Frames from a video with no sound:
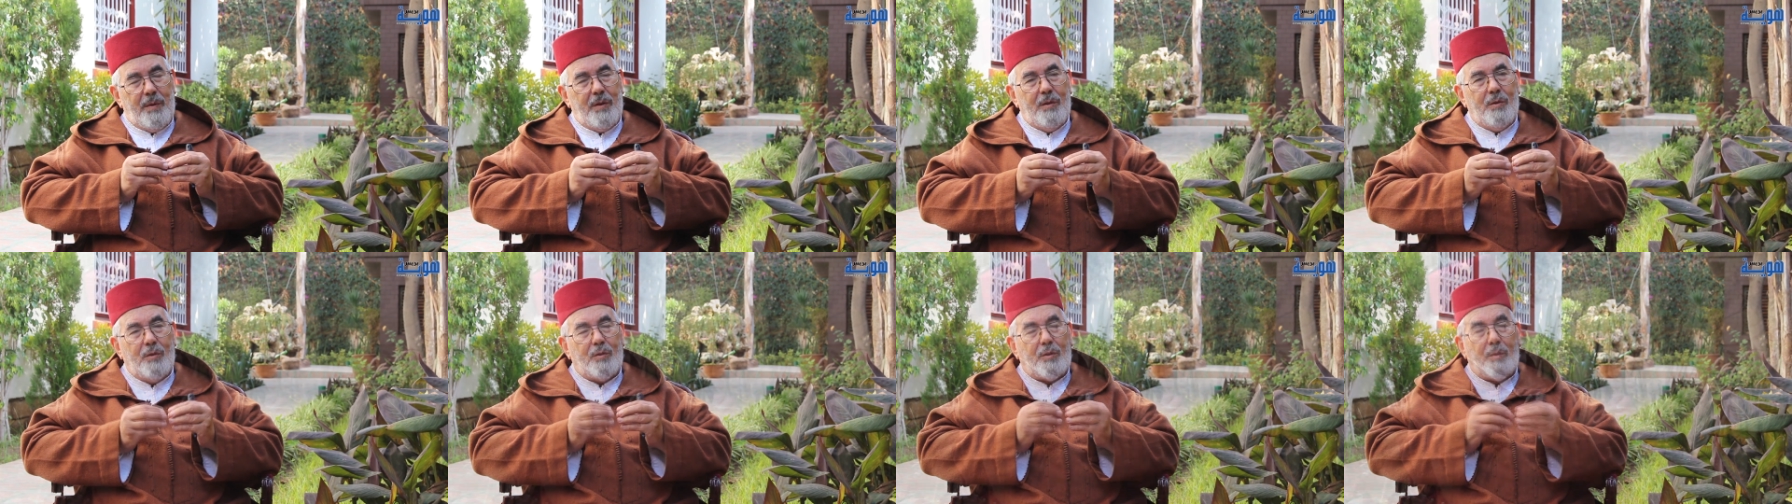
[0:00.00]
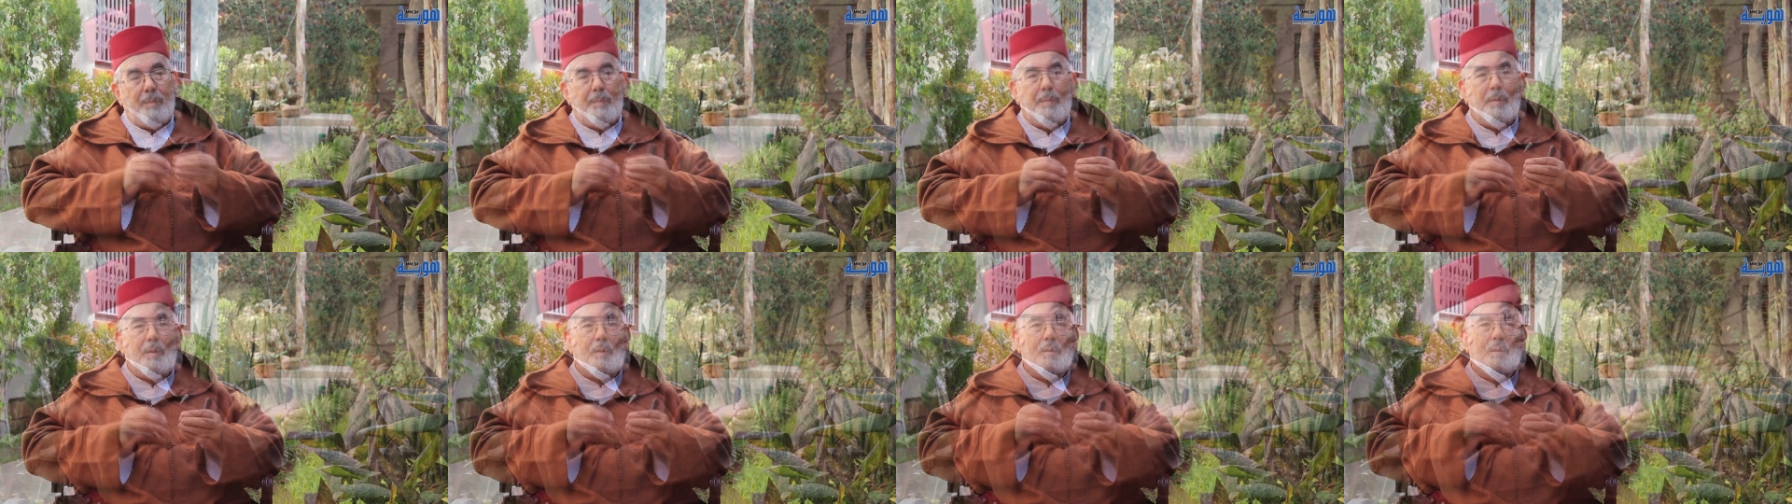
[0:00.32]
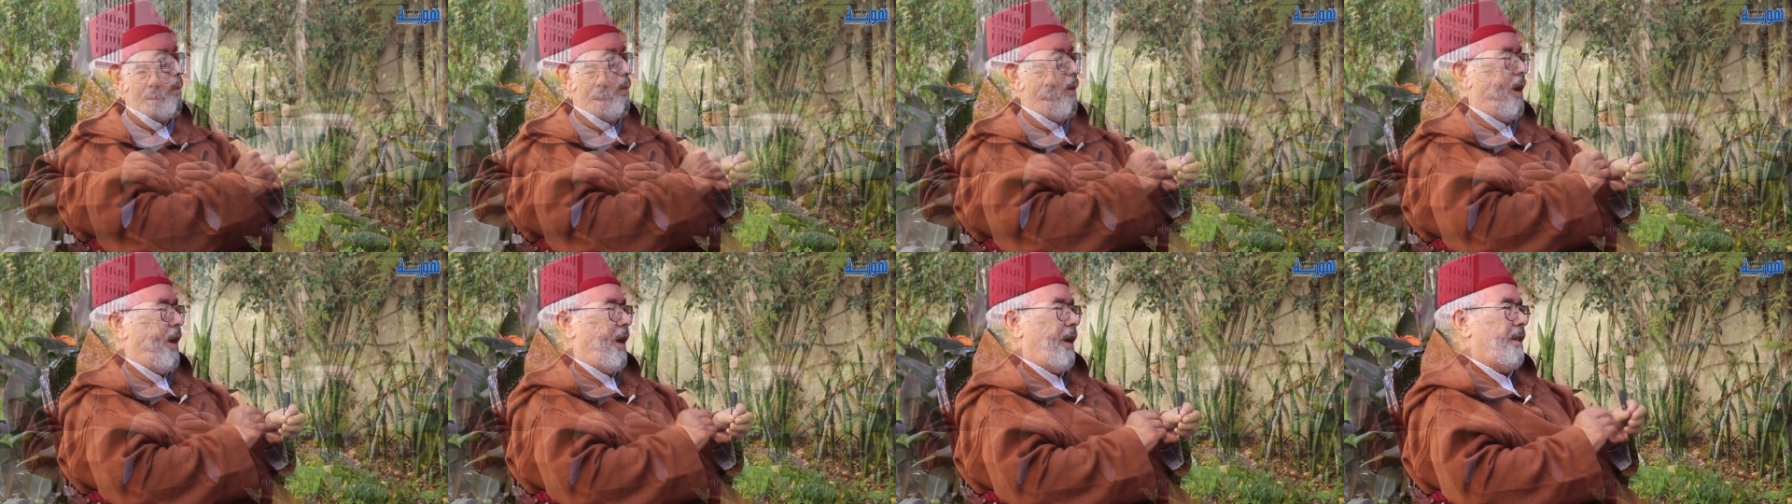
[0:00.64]

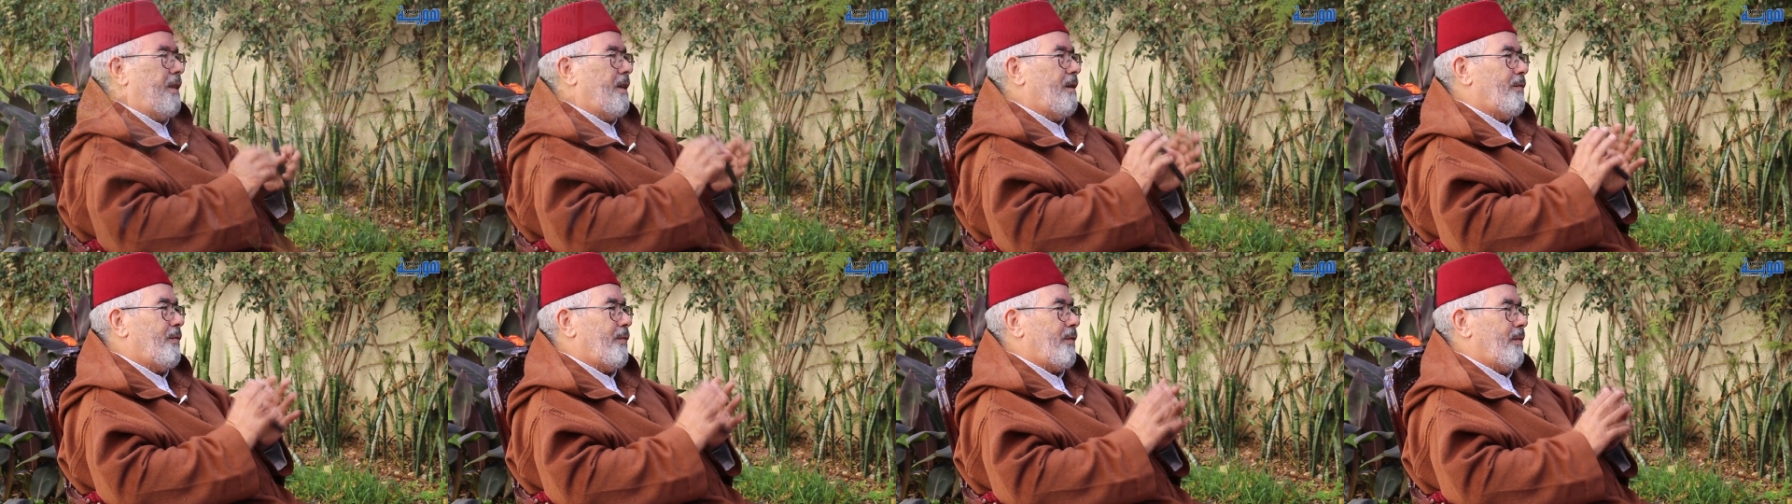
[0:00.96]
ليطبقوها أيضا في